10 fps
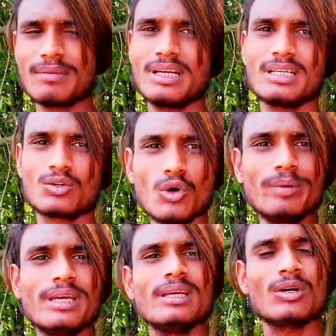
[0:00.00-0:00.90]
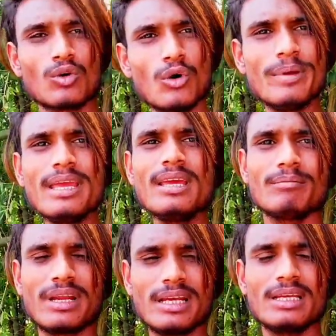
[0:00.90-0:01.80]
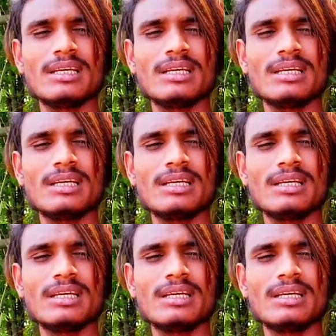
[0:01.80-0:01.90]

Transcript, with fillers: মানে খুবই খুবই মানে